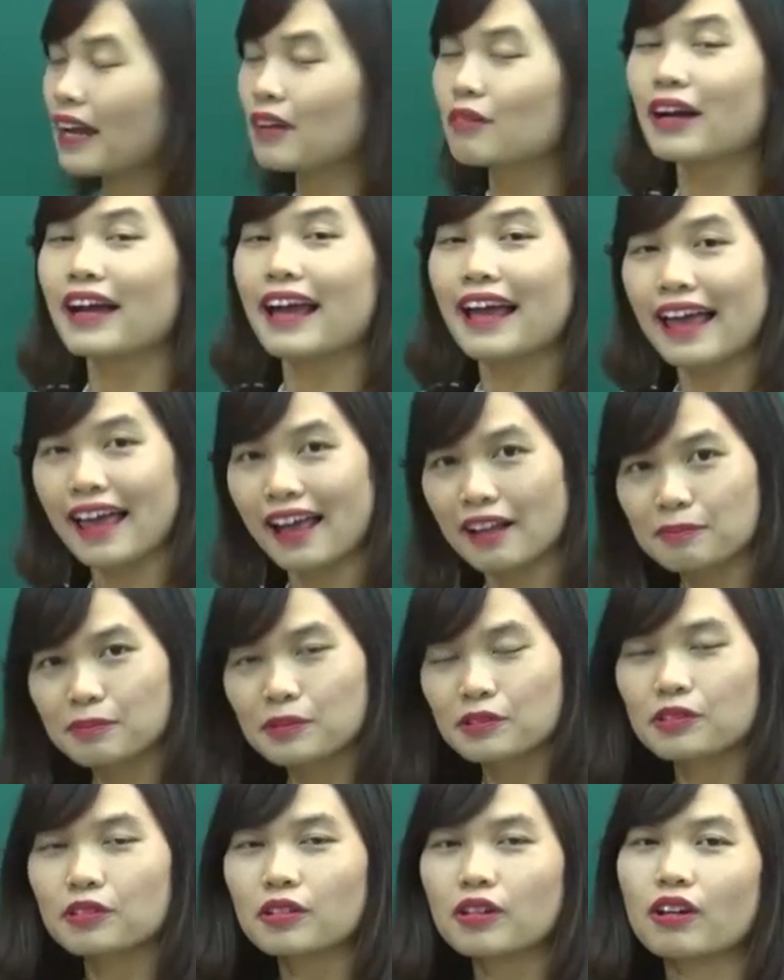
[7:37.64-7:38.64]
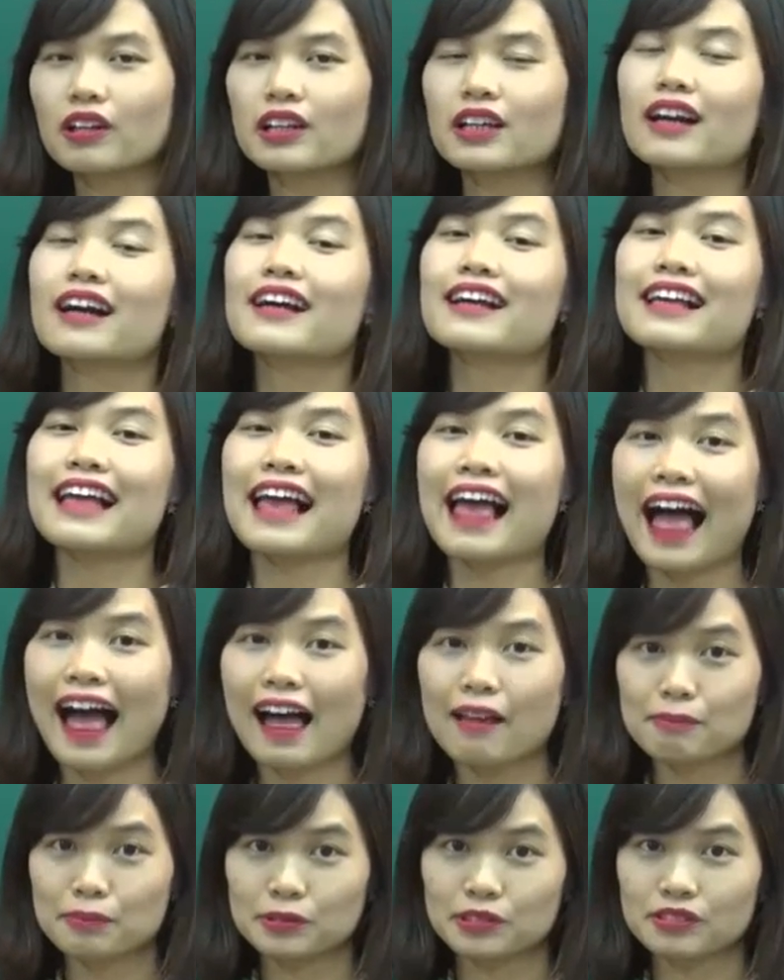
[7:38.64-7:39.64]
e đúng không? Apple, có kia
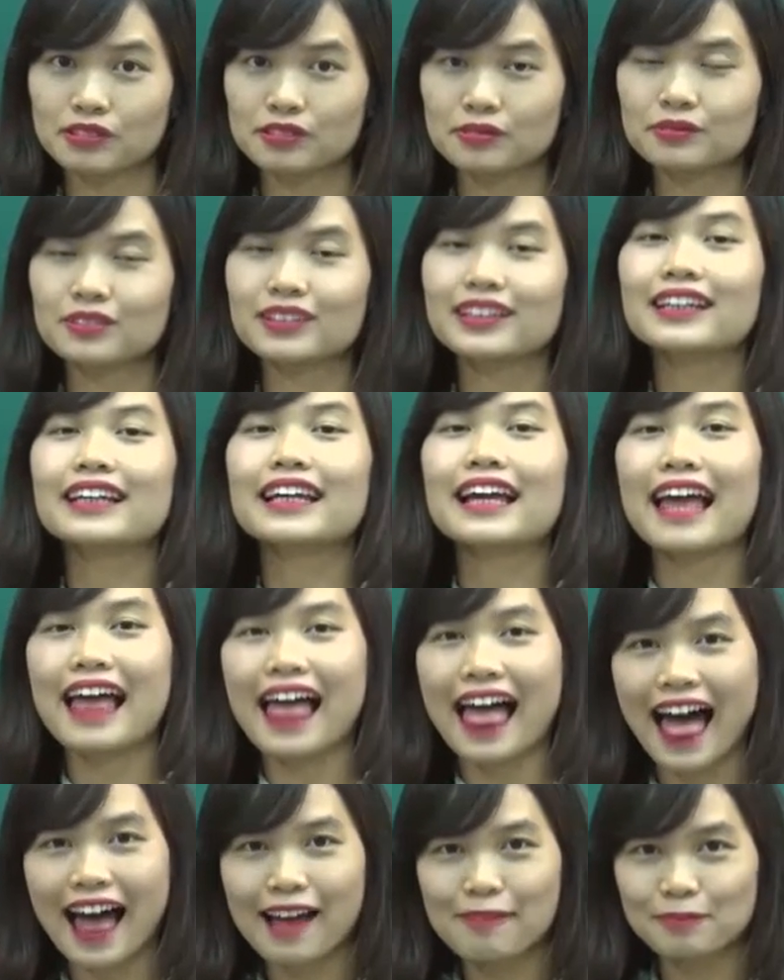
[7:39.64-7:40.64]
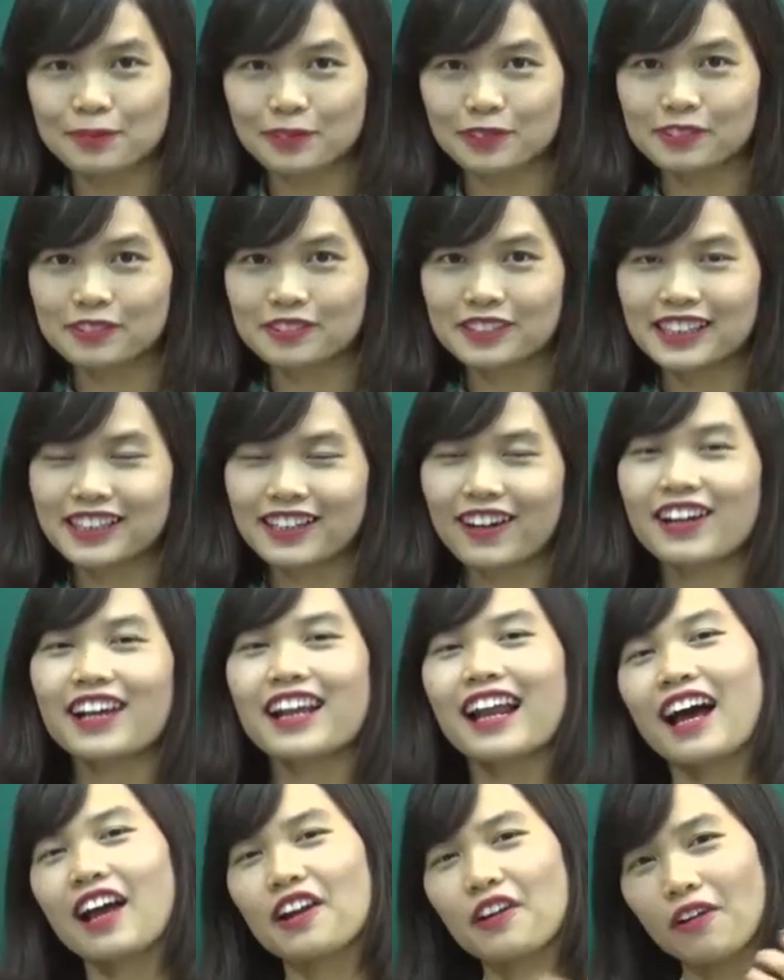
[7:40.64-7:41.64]
apple, apple, có
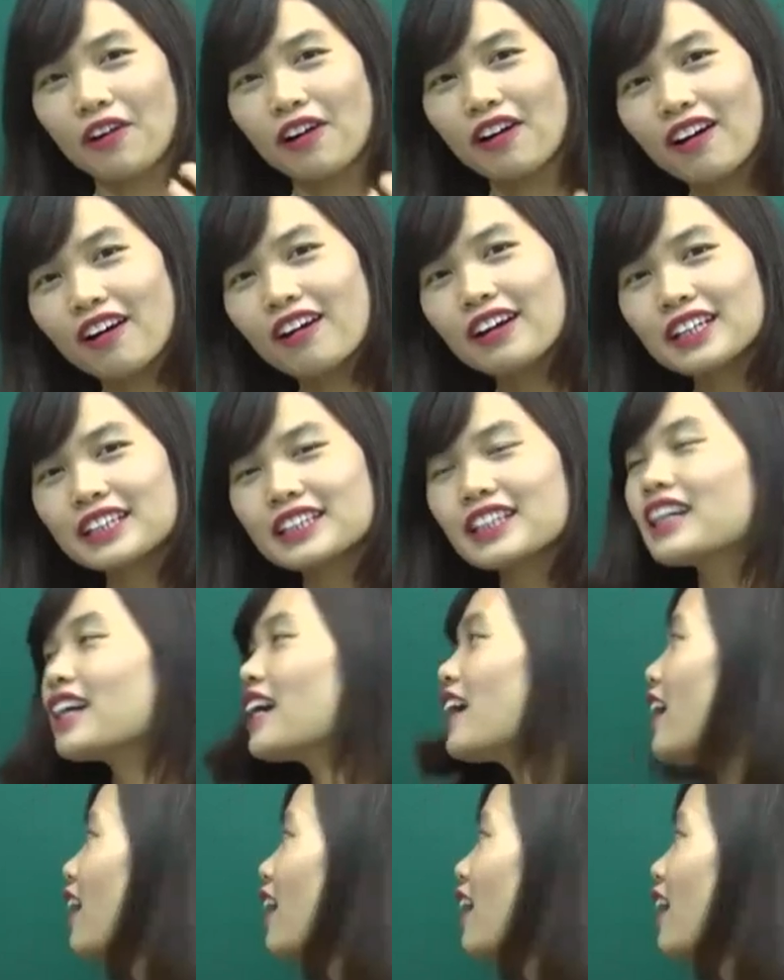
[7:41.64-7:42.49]
nghĩa là nó hơi